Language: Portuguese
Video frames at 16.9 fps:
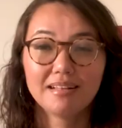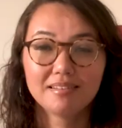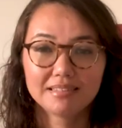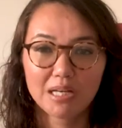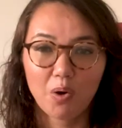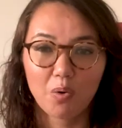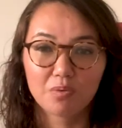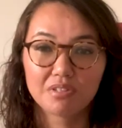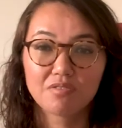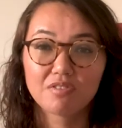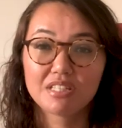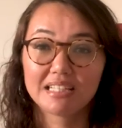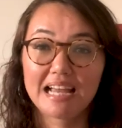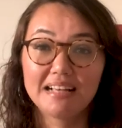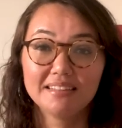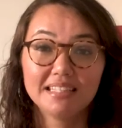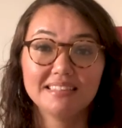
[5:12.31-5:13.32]
Então, se você
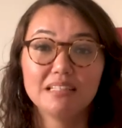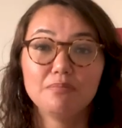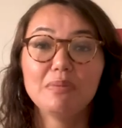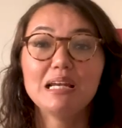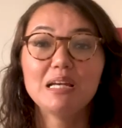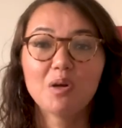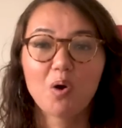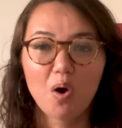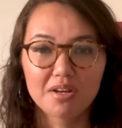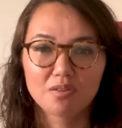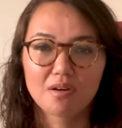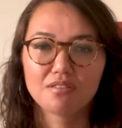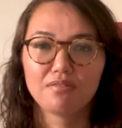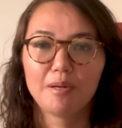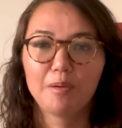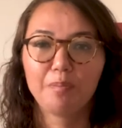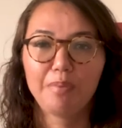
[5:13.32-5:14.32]
quer entender melhor o seu
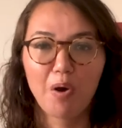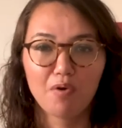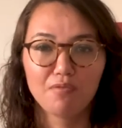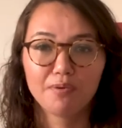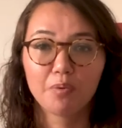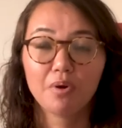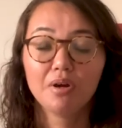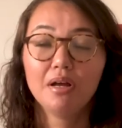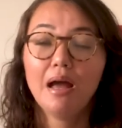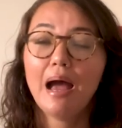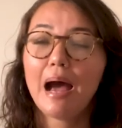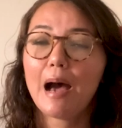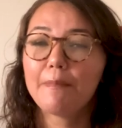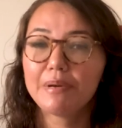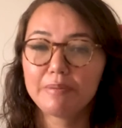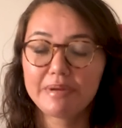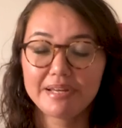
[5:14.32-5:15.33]
assoalho pélvico,
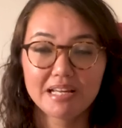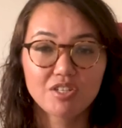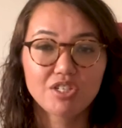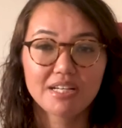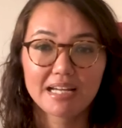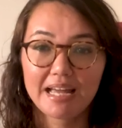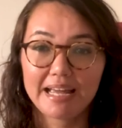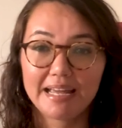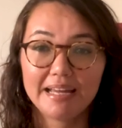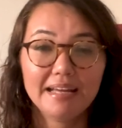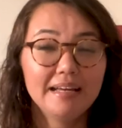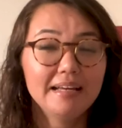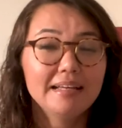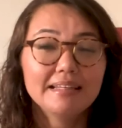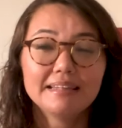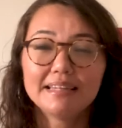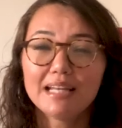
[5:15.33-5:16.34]
a primeira dica é:
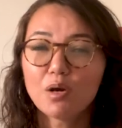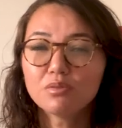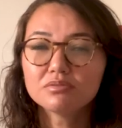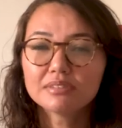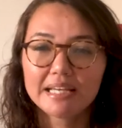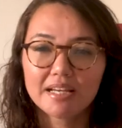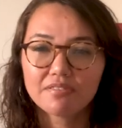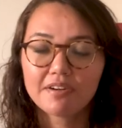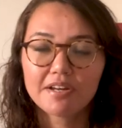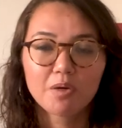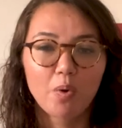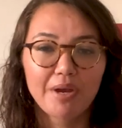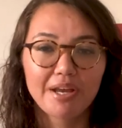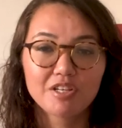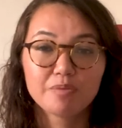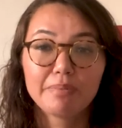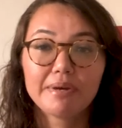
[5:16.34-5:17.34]
não tenha
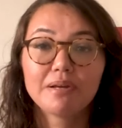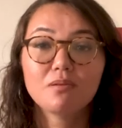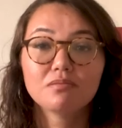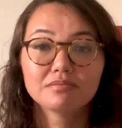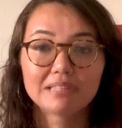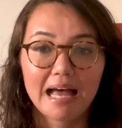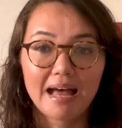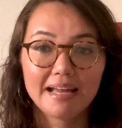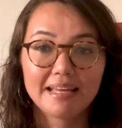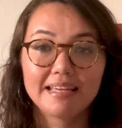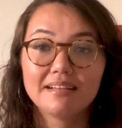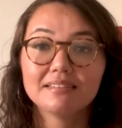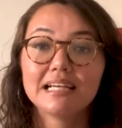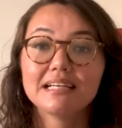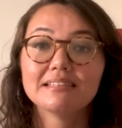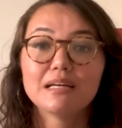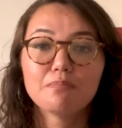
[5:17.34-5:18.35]
vergonha de perguntar e
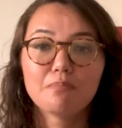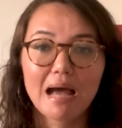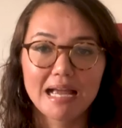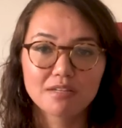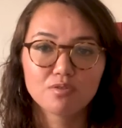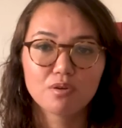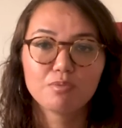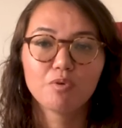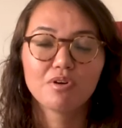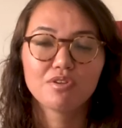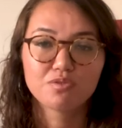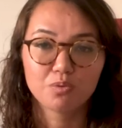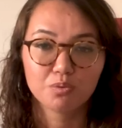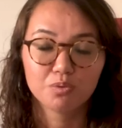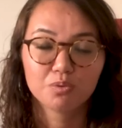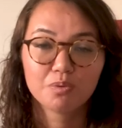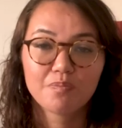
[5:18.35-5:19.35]
entender mais sobre o
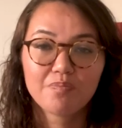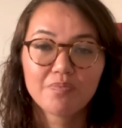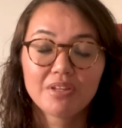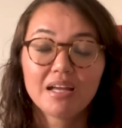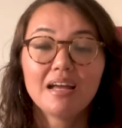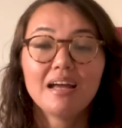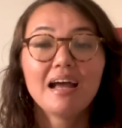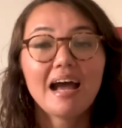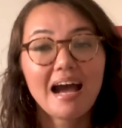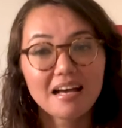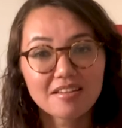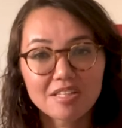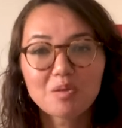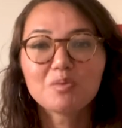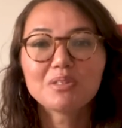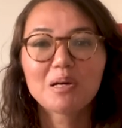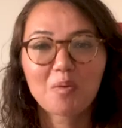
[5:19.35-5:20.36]
assunto. A
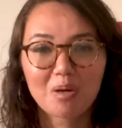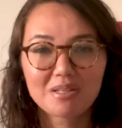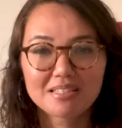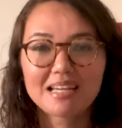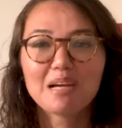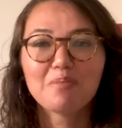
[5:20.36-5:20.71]
segunda coisa é